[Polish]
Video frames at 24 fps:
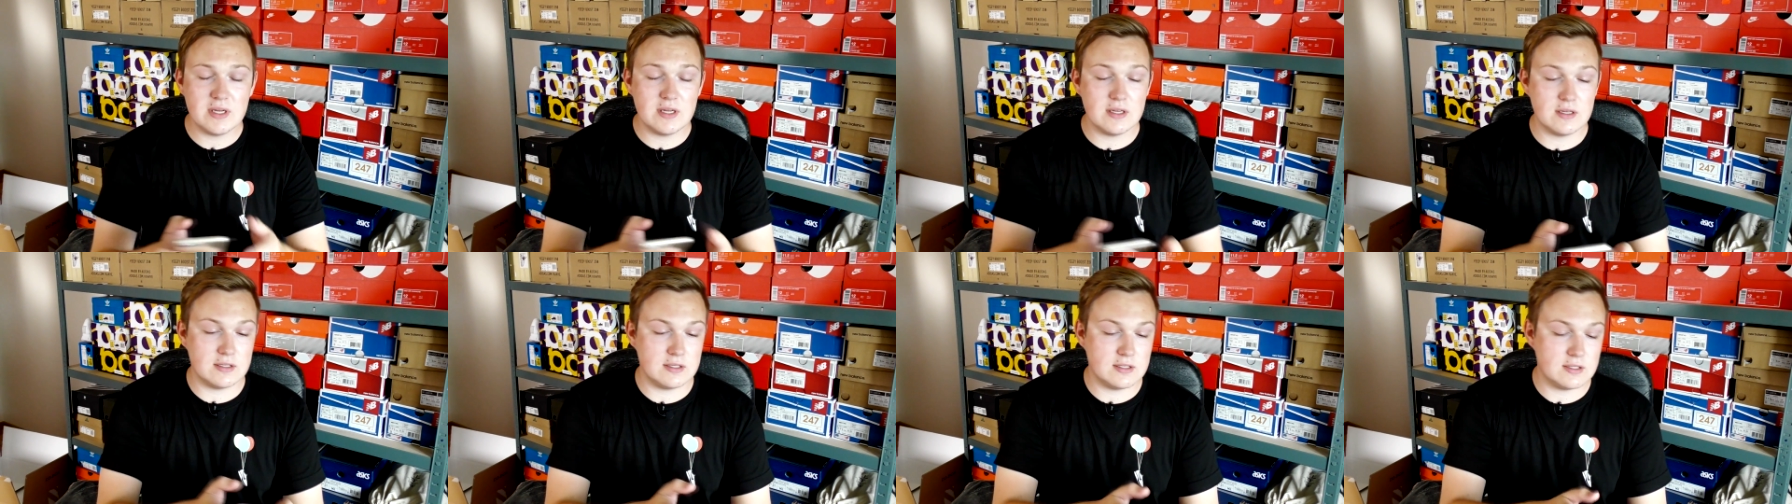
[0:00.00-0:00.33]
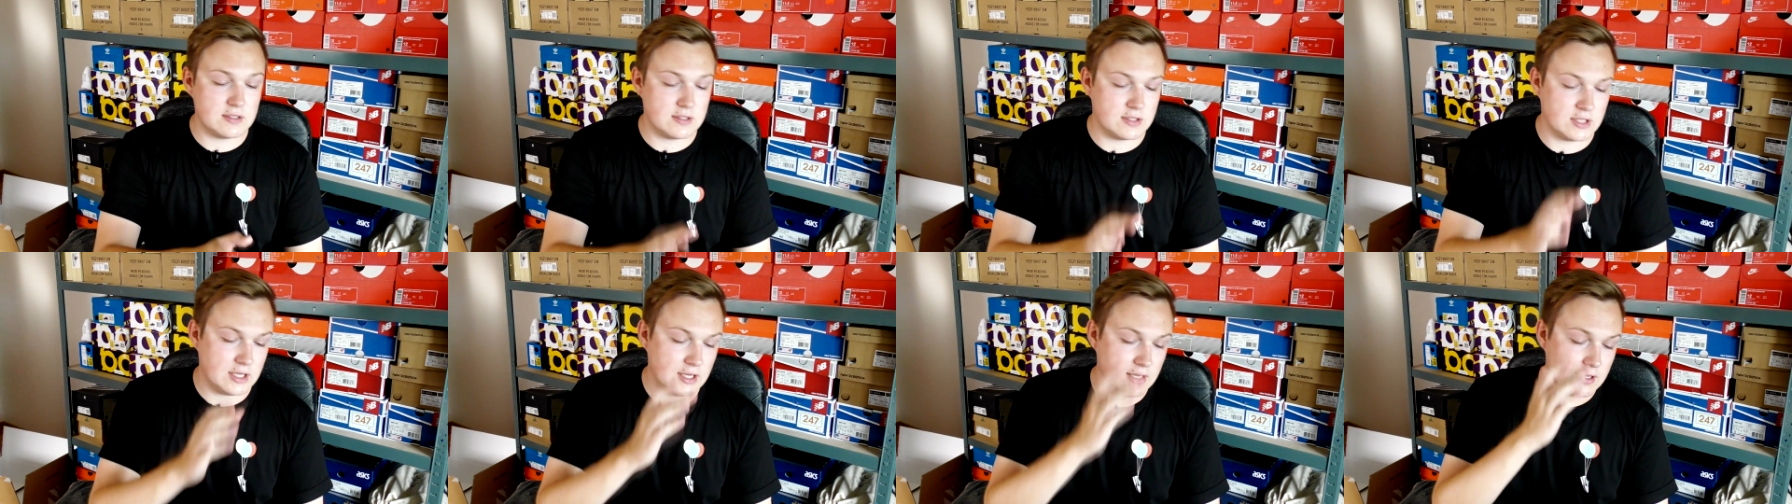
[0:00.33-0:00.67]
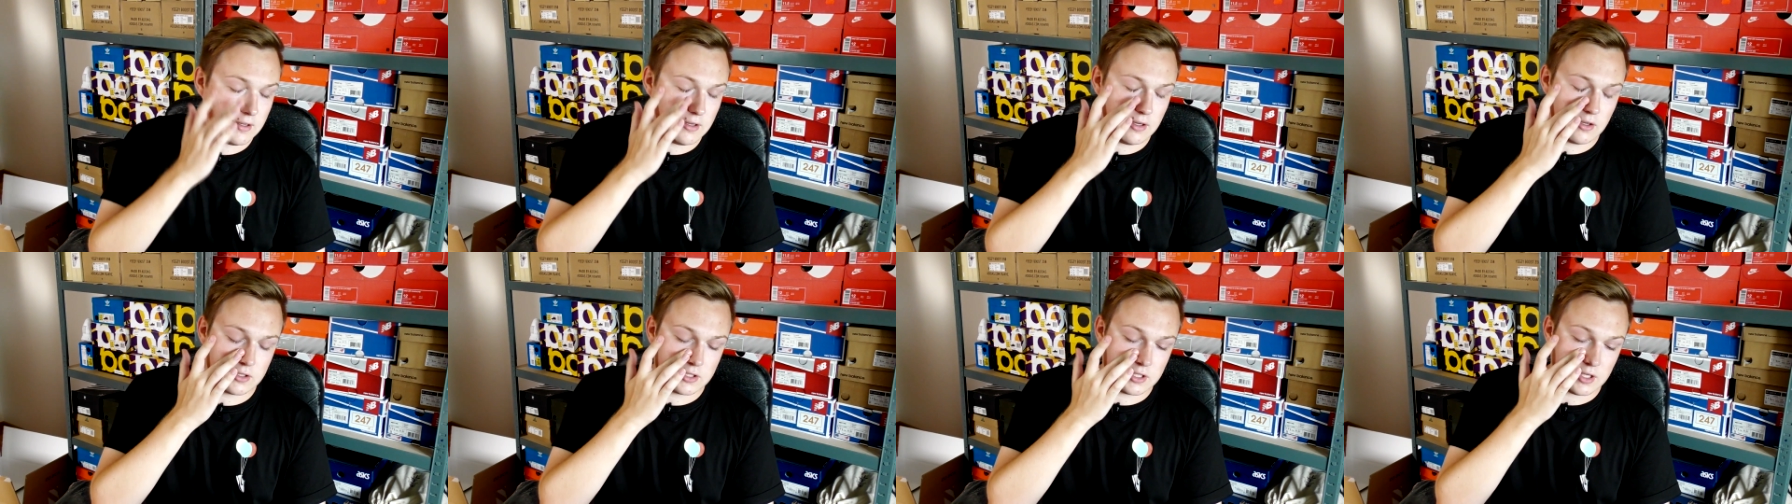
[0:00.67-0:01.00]
e,
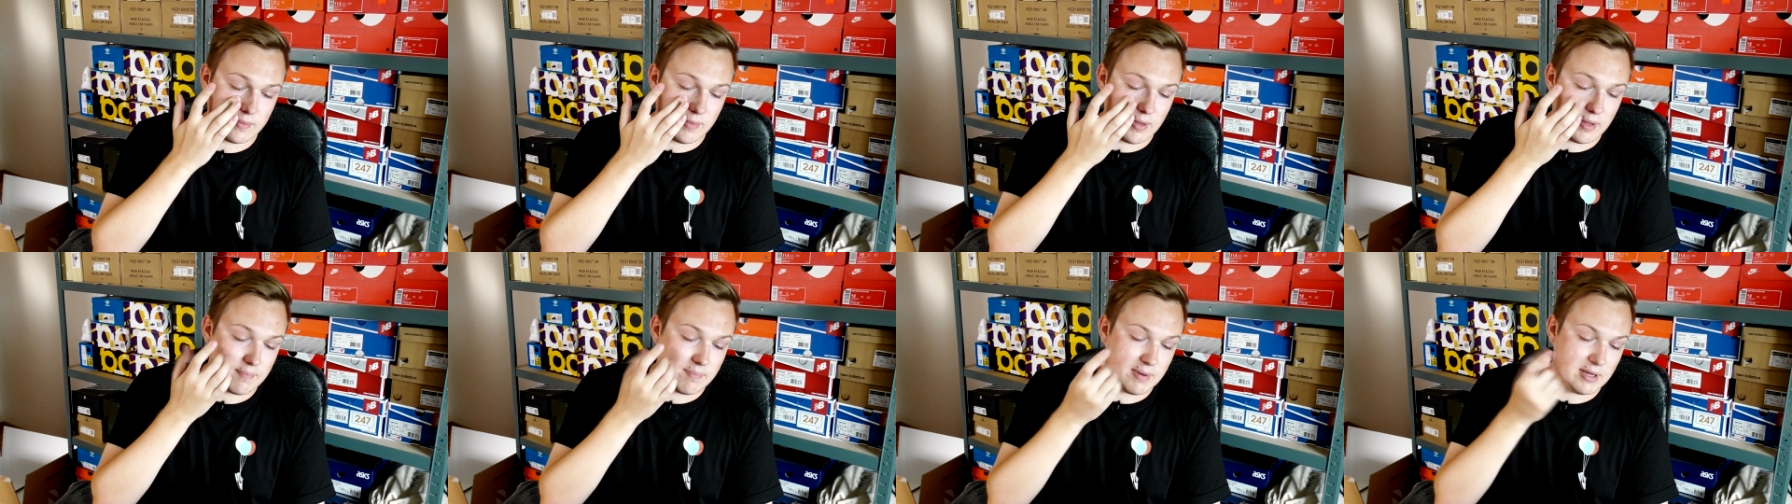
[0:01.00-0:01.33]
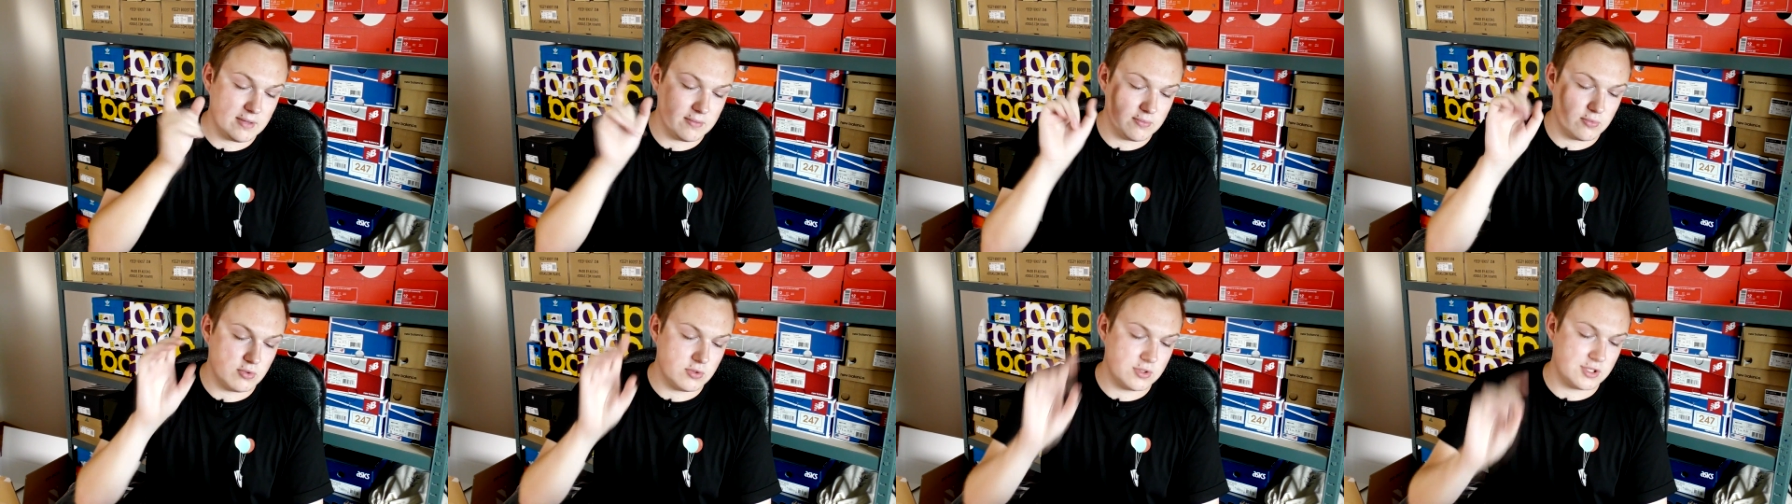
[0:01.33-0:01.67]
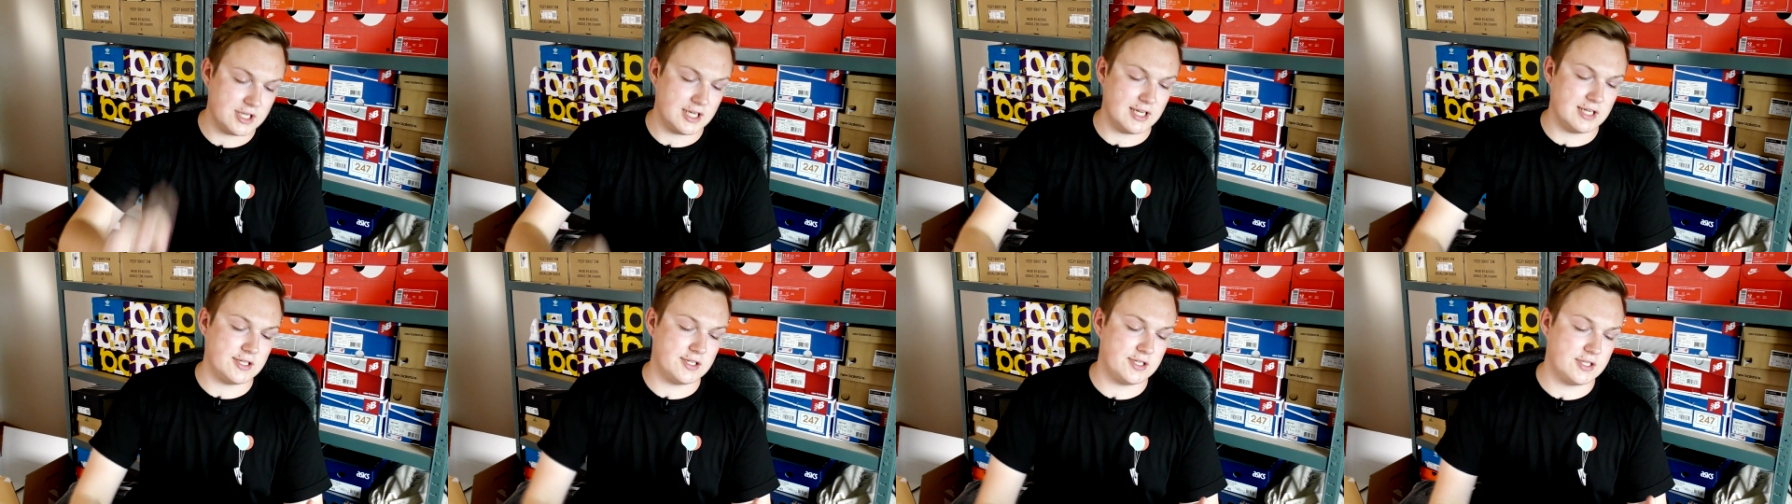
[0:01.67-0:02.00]
tę osobę pan
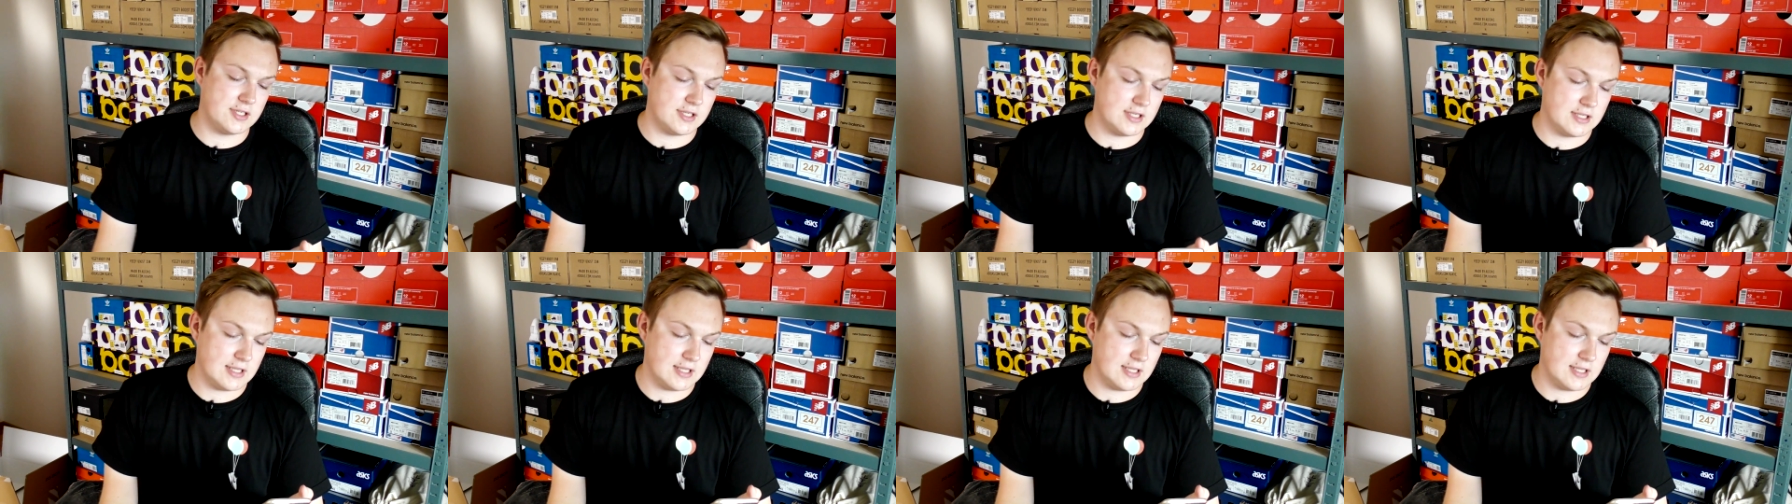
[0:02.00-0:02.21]
Buciarz